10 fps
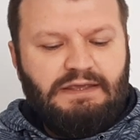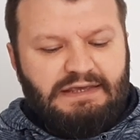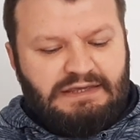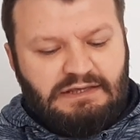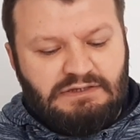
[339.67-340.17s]

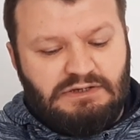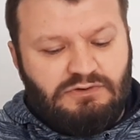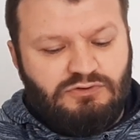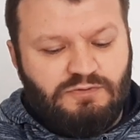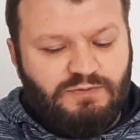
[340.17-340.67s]
İkinci
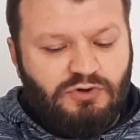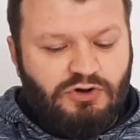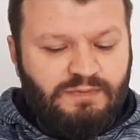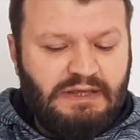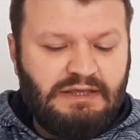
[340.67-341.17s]
grup
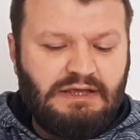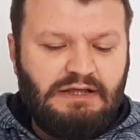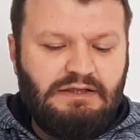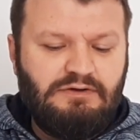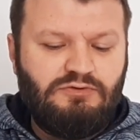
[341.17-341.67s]
görme
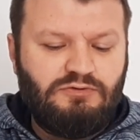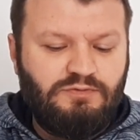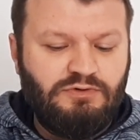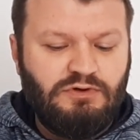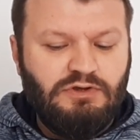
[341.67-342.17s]
engelli
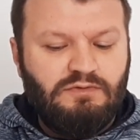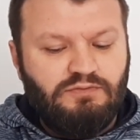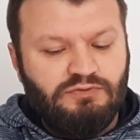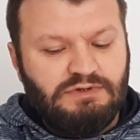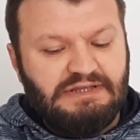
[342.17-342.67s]
grubu.
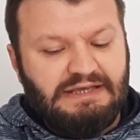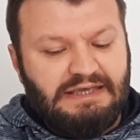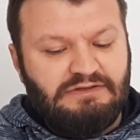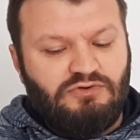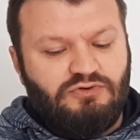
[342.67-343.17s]
Bunda da
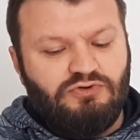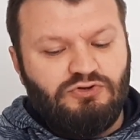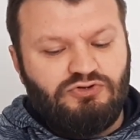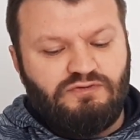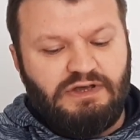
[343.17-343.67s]
gene
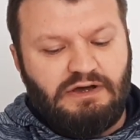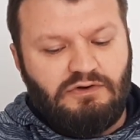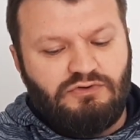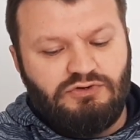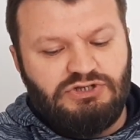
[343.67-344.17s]
okuyucu
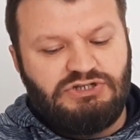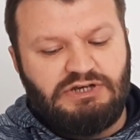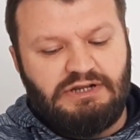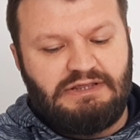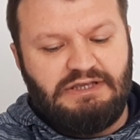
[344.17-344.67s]
veya okuyucu
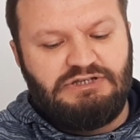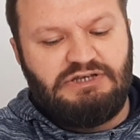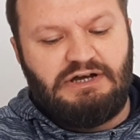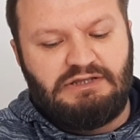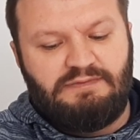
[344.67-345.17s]
işaretleyici
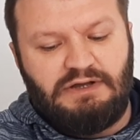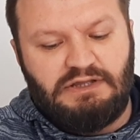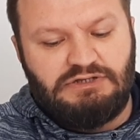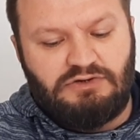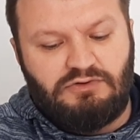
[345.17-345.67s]
yardımı
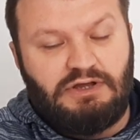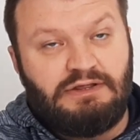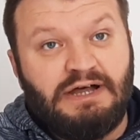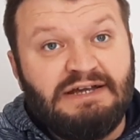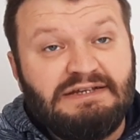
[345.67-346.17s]
alacak
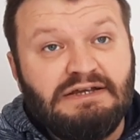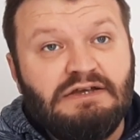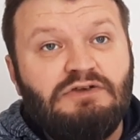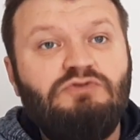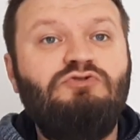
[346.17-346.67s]
olanlar
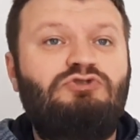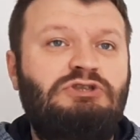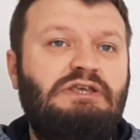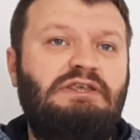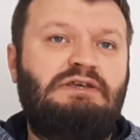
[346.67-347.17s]
100
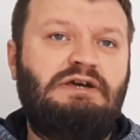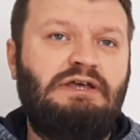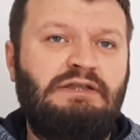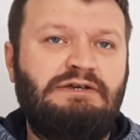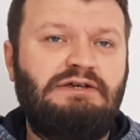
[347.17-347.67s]
dakika
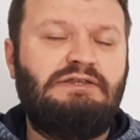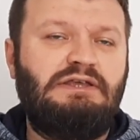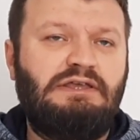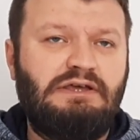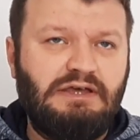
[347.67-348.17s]
yani 40
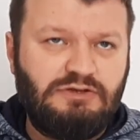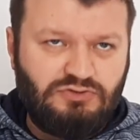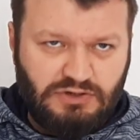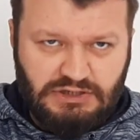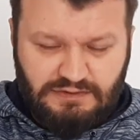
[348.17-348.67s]
dakika ek
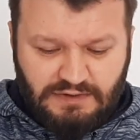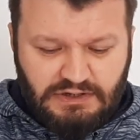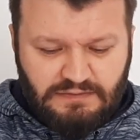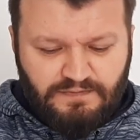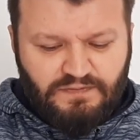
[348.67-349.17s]
süresi var.